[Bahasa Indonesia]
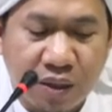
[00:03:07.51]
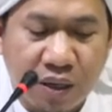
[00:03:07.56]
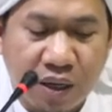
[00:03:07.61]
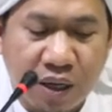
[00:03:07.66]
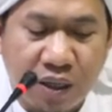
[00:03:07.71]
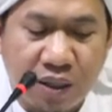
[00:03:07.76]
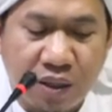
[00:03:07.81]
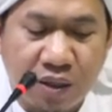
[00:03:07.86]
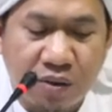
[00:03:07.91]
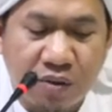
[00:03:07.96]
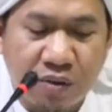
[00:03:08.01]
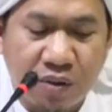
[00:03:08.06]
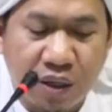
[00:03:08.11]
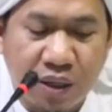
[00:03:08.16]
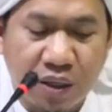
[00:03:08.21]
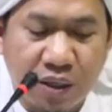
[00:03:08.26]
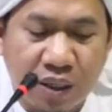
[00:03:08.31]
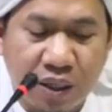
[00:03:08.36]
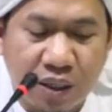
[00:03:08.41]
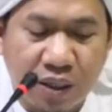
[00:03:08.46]
ada
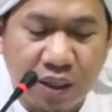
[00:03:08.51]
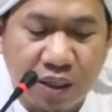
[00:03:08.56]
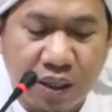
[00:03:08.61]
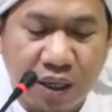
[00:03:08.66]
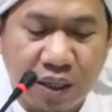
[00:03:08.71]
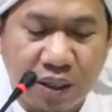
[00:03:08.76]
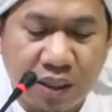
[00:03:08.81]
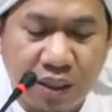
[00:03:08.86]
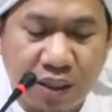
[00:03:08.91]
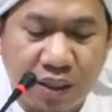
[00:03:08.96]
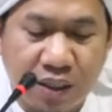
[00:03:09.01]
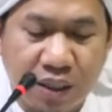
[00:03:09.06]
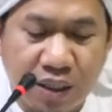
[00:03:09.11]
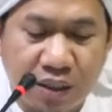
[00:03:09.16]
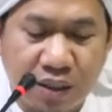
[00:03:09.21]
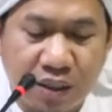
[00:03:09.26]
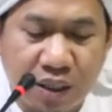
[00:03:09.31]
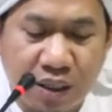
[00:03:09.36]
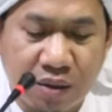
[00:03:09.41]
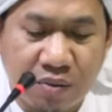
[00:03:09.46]
orang laki-laki
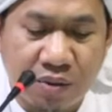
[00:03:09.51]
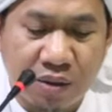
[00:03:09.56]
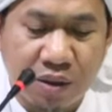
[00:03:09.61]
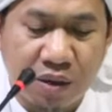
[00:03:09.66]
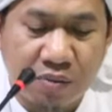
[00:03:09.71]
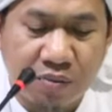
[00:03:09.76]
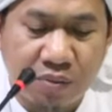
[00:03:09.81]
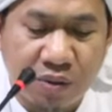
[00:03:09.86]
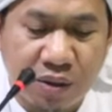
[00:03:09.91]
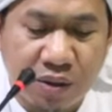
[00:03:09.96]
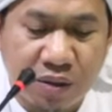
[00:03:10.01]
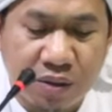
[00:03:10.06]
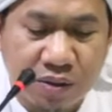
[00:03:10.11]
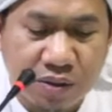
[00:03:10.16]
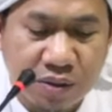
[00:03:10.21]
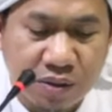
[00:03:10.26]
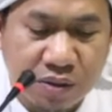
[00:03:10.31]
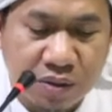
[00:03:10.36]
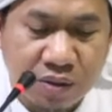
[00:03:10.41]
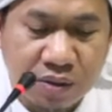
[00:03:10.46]
datang sama Nabi
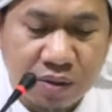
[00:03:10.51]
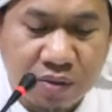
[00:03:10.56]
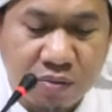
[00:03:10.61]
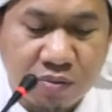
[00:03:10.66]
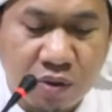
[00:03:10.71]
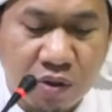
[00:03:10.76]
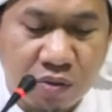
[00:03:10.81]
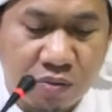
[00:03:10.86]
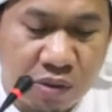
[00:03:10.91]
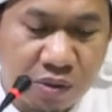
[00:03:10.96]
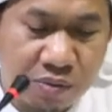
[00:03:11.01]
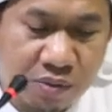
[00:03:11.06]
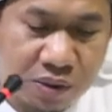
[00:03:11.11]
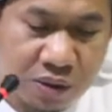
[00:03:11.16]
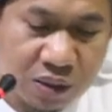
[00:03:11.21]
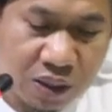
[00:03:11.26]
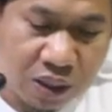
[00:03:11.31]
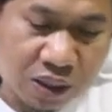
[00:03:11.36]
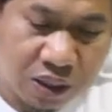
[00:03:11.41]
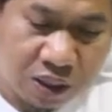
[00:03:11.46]
mau
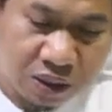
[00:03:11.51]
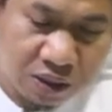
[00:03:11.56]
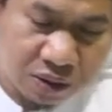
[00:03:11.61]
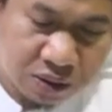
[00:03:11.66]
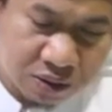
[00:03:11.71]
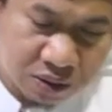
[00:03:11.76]
berbicara